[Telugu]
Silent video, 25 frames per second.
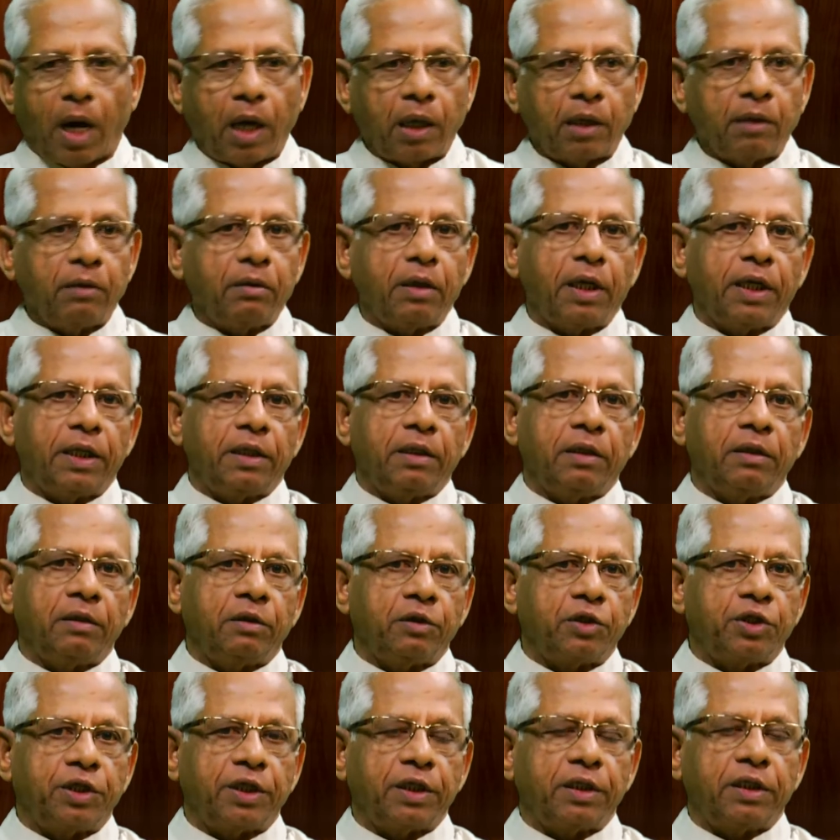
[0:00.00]

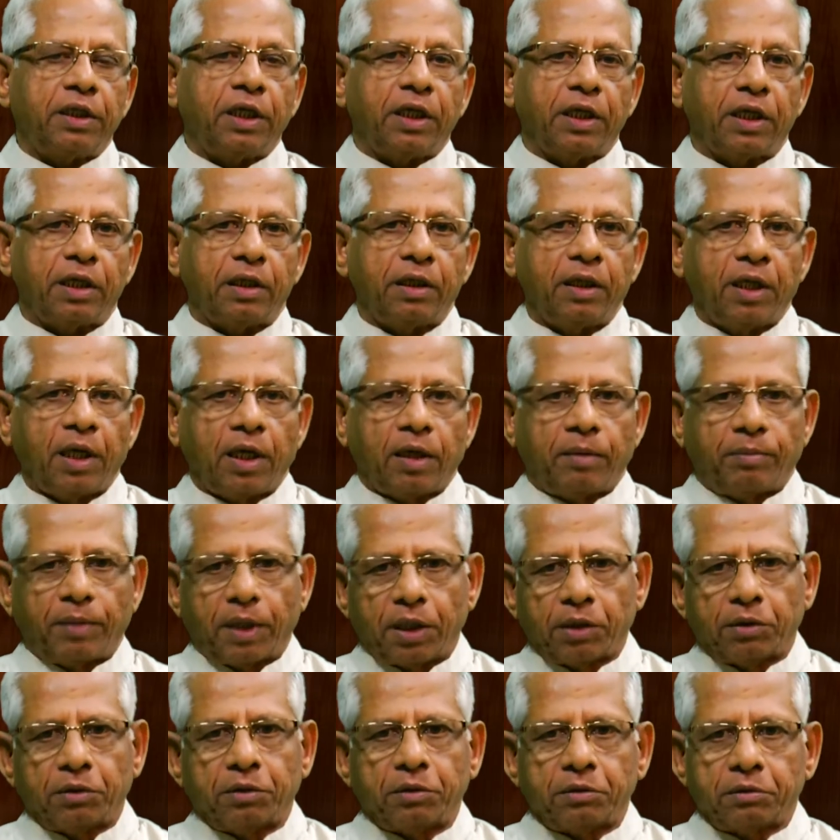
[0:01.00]
మానవులైనందు చేత
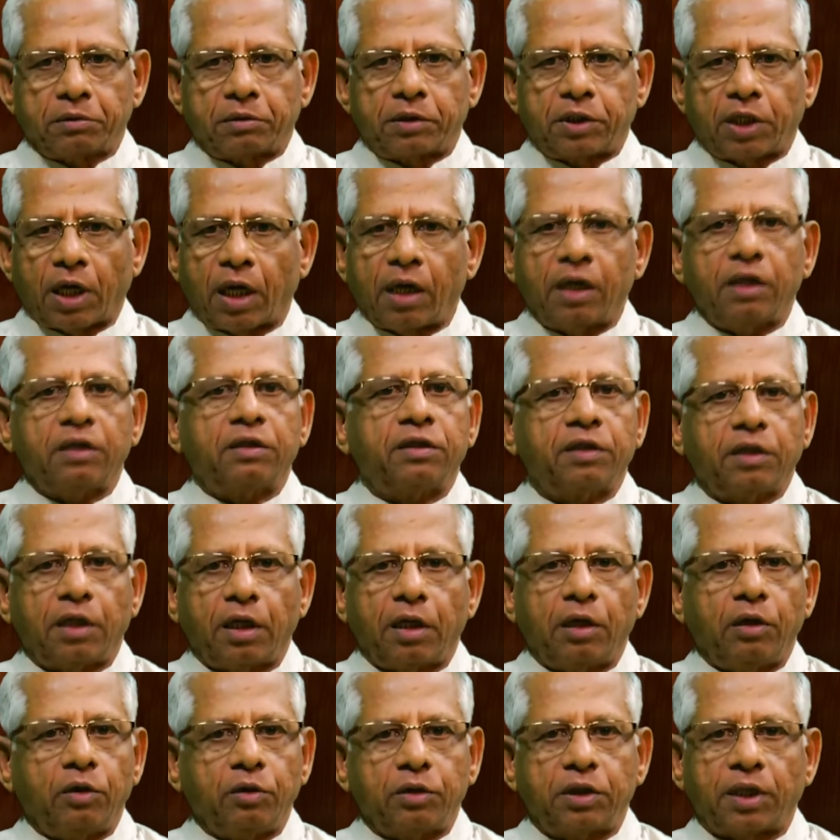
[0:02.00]
మనం
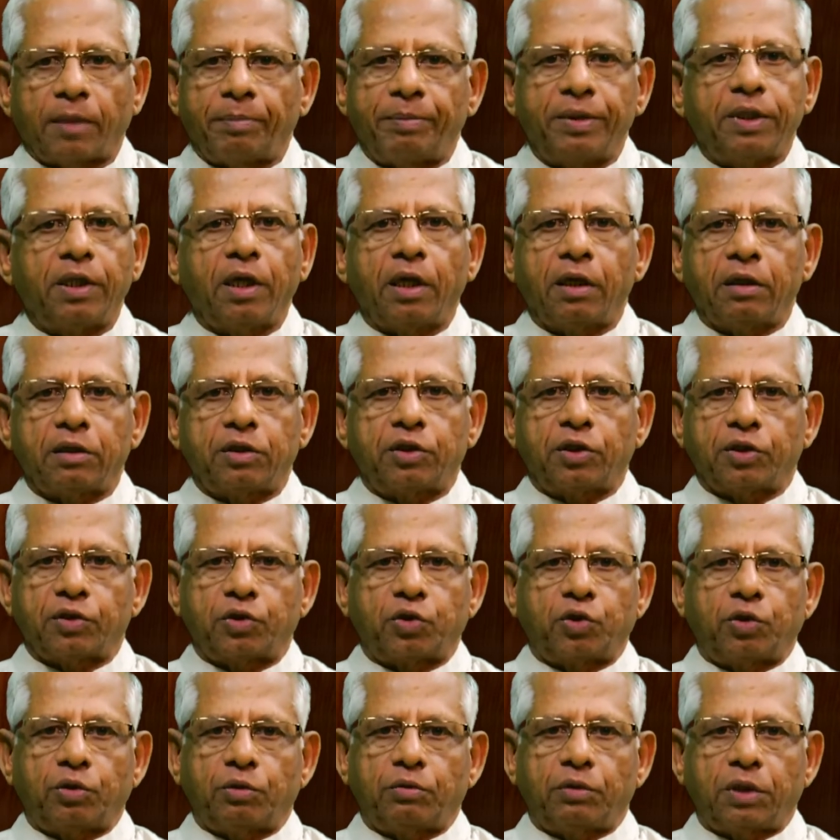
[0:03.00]
చాలాసార్లు తప్పిదాలు
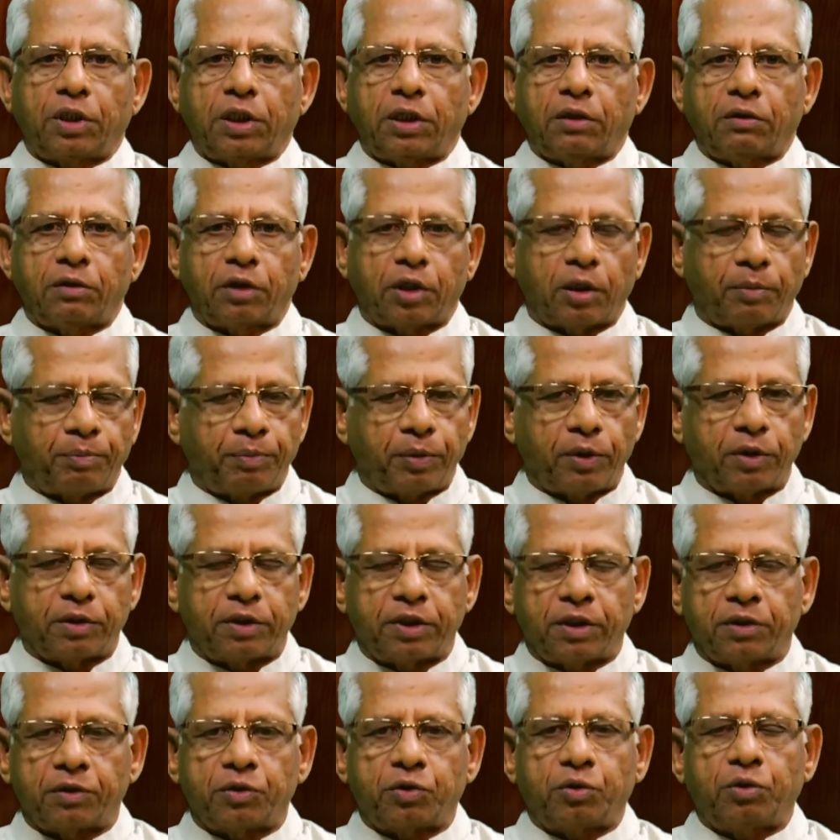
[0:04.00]
చేస్తూ ఉంటాం తప్పులు
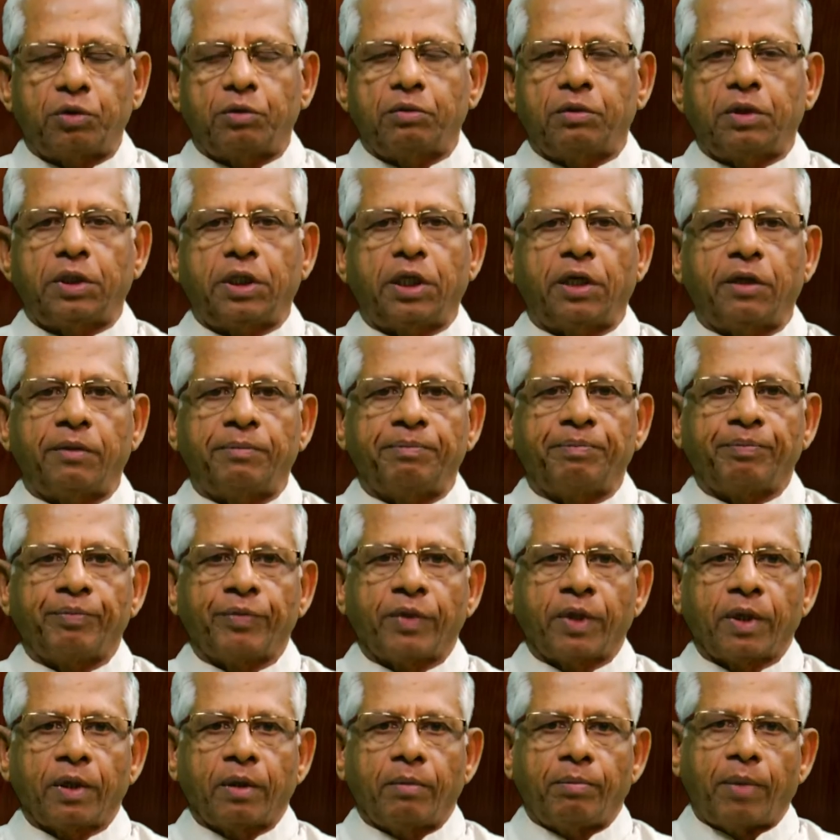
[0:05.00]
చేస్తూ ఉంటాం
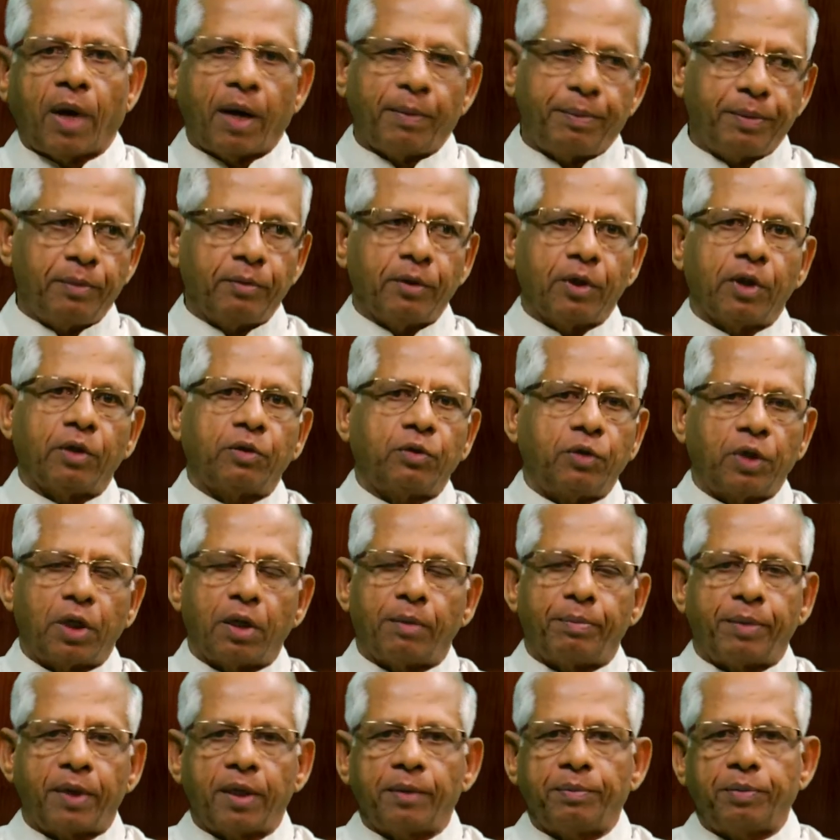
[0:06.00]
పాపంలో
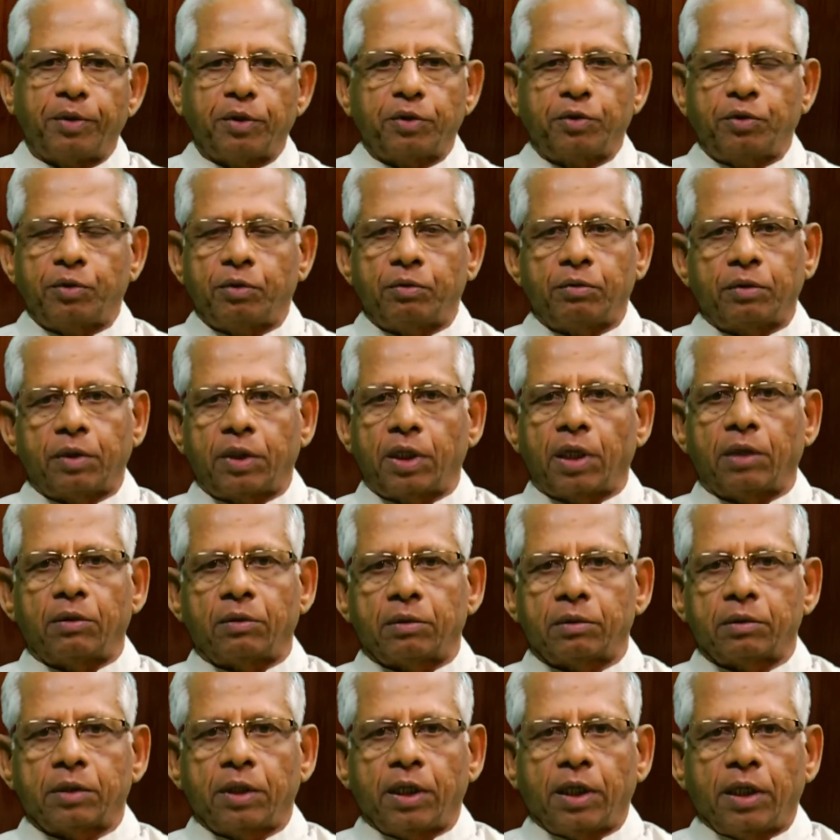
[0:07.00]
కూడా పడిపోతూ
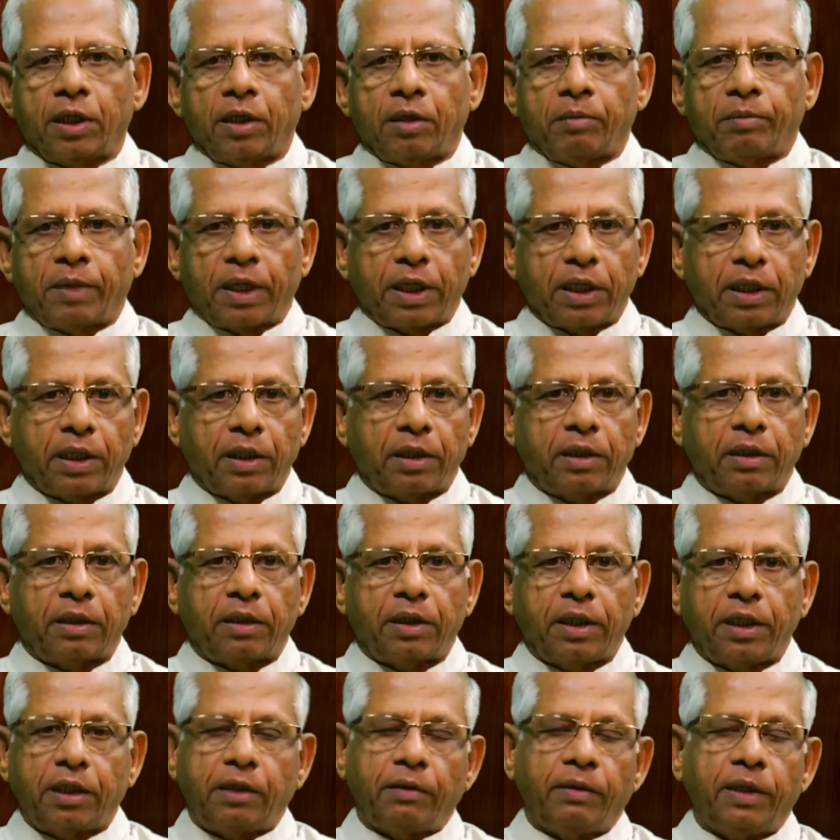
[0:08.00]
ఉంటాం మరి
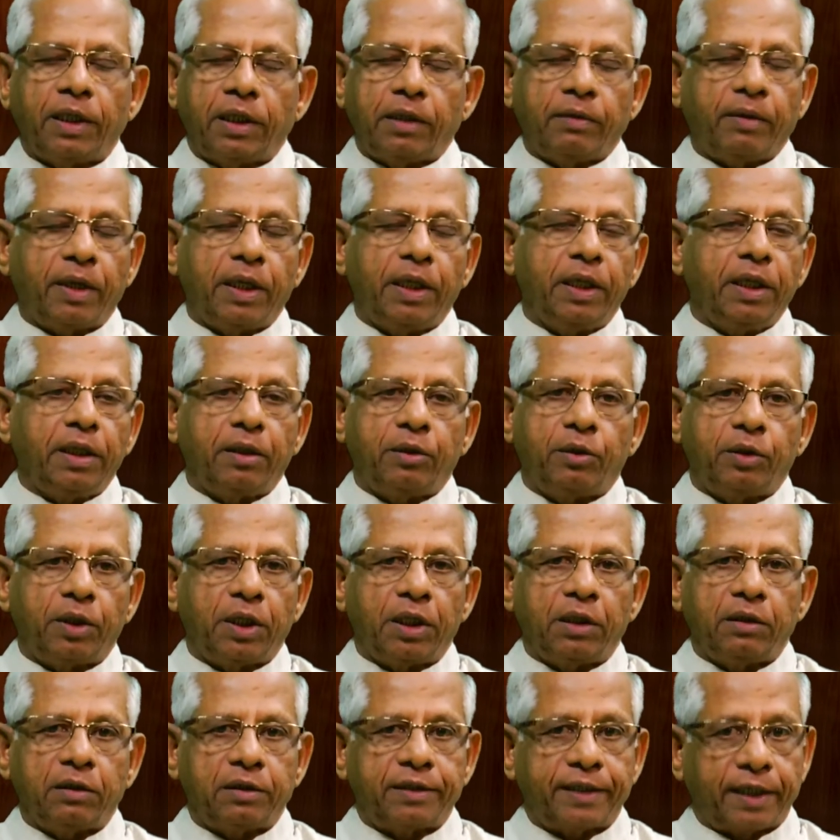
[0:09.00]
ఇటువంటివన్నీ
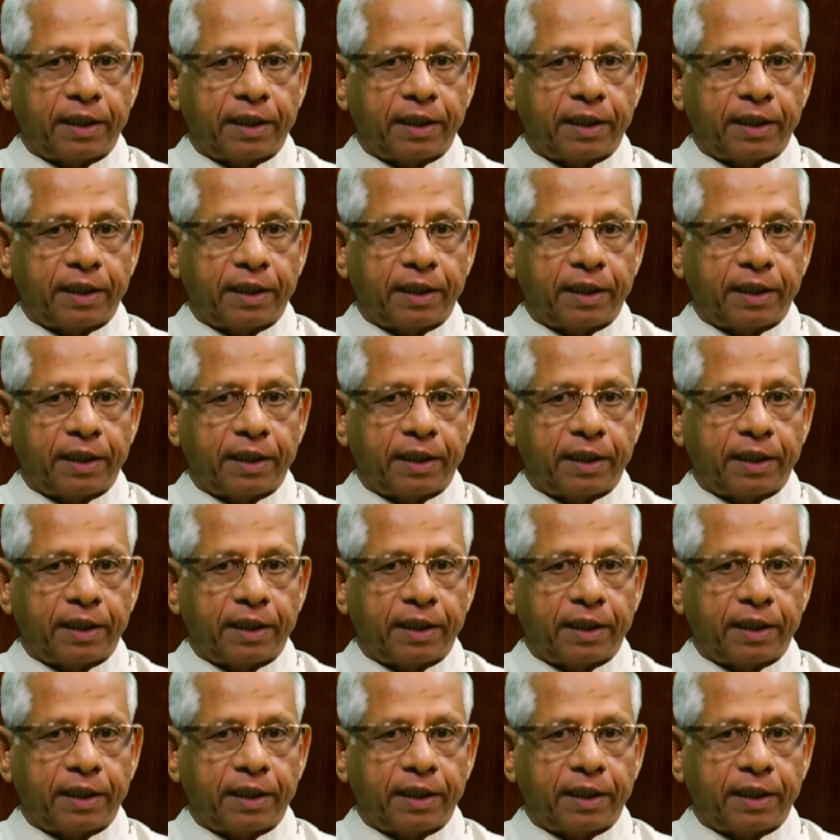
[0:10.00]
కూడాను